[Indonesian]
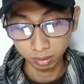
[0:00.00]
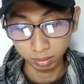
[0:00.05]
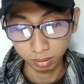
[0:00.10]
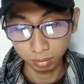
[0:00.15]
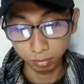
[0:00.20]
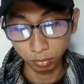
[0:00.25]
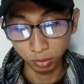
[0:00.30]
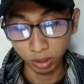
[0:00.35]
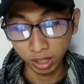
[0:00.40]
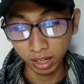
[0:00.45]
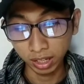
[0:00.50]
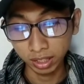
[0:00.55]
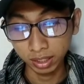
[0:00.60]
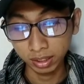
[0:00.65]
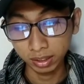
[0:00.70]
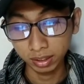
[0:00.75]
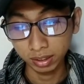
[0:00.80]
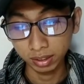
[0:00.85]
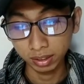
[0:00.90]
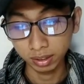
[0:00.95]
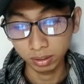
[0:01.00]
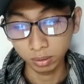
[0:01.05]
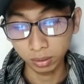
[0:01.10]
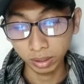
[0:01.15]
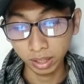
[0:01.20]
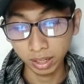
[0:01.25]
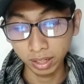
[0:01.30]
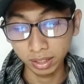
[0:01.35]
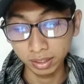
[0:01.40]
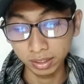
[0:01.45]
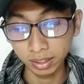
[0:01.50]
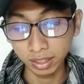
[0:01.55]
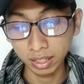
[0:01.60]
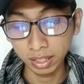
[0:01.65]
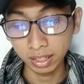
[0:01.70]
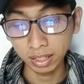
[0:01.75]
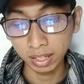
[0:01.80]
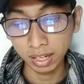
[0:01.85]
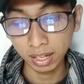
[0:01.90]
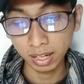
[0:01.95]
Kemudian, oke okay, ini
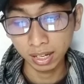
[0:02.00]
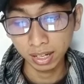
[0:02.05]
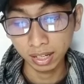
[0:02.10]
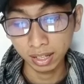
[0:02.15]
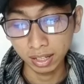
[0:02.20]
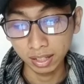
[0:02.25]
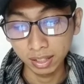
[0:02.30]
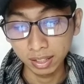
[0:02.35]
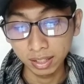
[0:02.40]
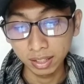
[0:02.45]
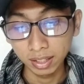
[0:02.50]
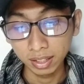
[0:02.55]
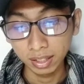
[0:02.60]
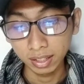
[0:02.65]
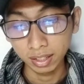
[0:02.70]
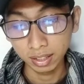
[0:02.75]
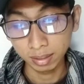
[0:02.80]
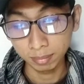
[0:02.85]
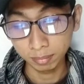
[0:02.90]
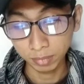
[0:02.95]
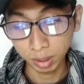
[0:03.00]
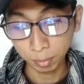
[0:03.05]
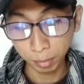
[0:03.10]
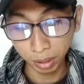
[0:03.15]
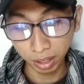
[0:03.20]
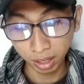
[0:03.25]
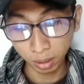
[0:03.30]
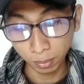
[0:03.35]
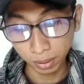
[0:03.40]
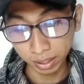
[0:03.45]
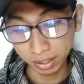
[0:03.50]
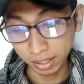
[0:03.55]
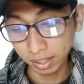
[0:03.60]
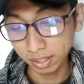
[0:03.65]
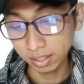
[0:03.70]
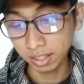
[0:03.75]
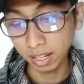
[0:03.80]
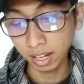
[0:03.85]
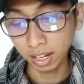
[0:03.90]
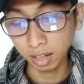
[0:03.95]
adalah um, tampilan awalnya.
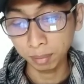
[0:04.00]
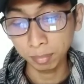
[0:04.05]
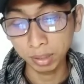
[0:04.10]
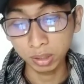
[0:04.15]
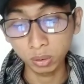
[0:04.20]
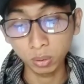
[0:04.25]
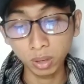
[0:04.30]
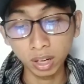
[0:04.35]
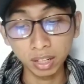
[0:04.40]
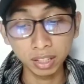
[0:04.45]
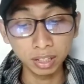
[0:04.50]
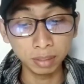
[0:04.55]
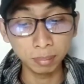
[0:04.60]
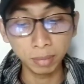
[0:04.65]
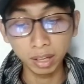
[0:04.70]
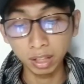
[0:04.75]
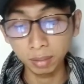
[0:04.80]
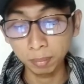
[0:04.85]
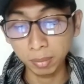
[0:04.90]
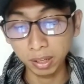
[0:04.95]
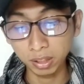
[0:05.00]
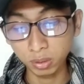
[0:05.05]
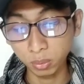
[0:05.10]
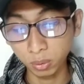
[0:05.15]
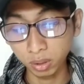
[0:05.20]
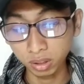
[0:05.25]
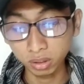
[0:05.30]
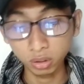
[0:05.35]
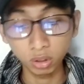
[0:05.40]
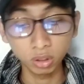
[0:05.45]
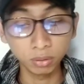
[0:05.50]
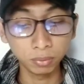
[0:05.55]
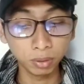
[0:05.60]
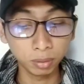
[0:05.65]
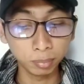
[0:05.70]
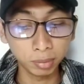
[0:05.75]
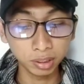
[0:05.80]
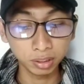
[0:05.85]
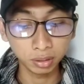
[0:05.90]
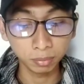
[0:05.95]
Silahkan masukkan email, password,
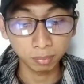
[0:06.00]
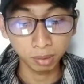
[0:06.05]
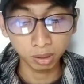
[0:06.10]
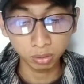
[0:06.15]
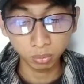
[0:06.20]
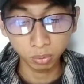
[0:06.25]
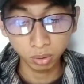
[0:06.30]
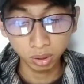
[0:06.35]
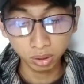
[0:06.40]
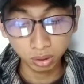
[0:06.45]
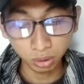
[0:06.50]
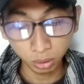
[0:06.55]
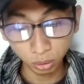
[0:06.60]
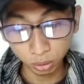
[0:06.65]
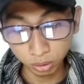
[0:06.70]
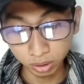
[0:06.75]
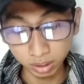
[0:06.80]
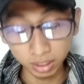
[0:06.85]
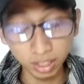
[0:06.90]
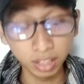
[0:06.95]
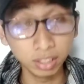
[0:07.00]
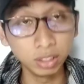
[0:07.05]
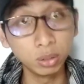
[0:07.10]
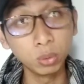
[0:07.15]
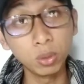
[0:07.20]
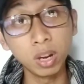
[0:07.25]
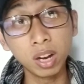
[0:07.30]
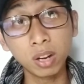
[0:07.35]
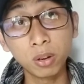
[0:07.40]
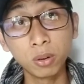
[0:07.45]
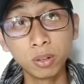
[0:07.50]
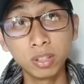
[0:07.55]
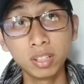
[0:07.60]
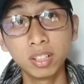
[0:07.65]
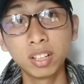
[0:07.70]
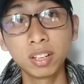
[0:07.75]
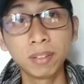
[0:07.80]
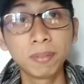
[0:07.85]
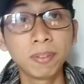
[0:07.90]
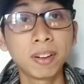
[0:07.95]
confirmation password, code, dan juga kode
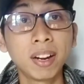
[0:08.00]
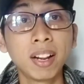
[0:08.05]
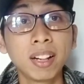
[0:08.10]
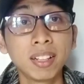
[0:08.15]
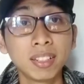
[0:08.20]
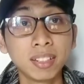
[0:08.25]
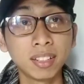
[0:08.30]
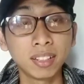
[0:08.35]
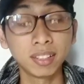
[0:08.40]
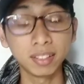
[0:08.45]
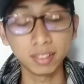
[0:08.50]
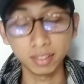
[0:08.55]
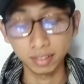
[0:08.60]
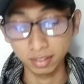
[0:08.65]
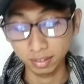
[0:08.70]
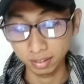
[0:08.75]
referralnya.